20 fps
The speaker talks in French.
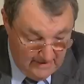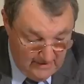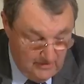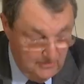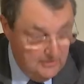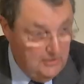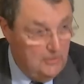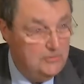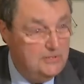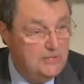
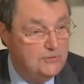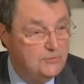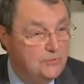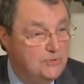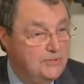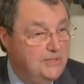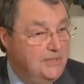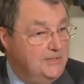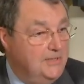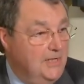Alors, il y a une
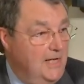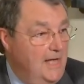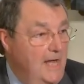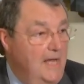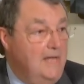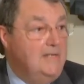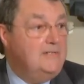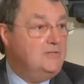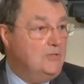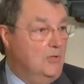étude qui était
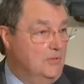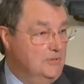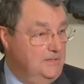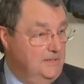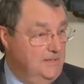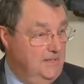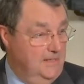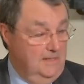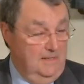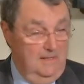
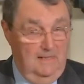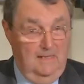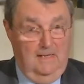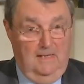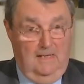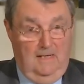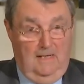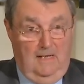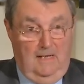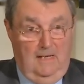extraordinaire,
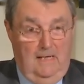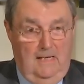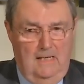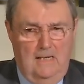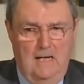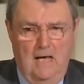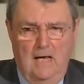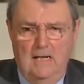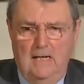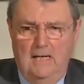et
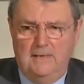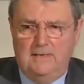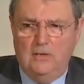là, elle a